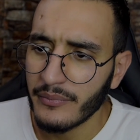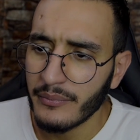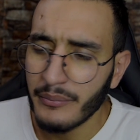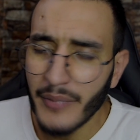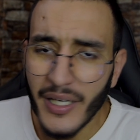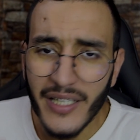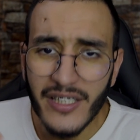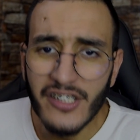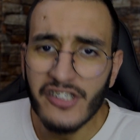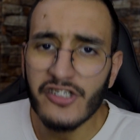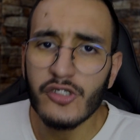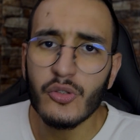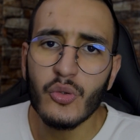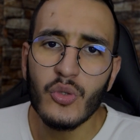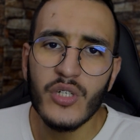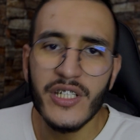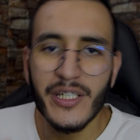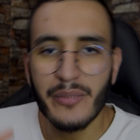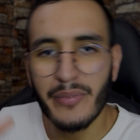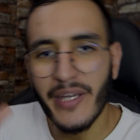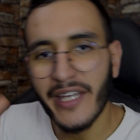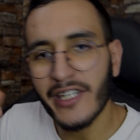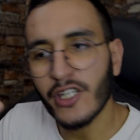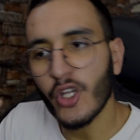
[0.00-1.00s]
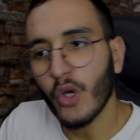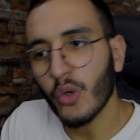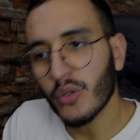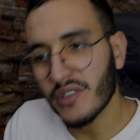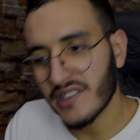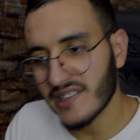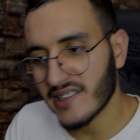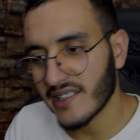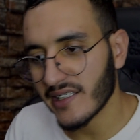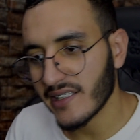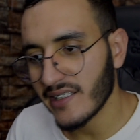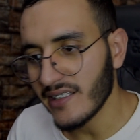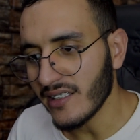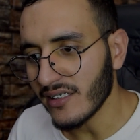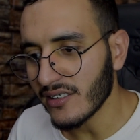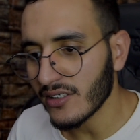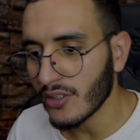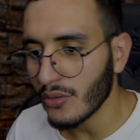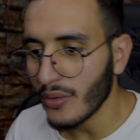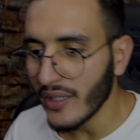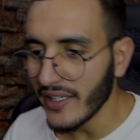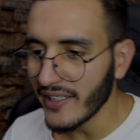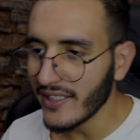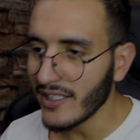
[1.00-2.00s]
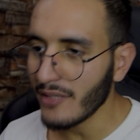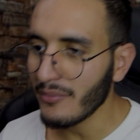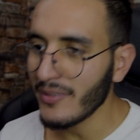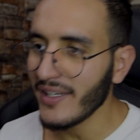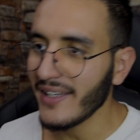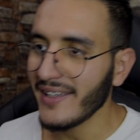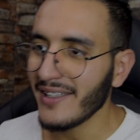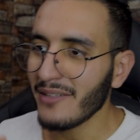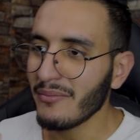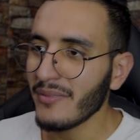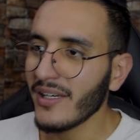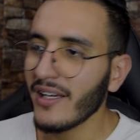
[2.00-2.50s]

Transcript: ما غاديش نقول لك بانه تصيط وانما يعني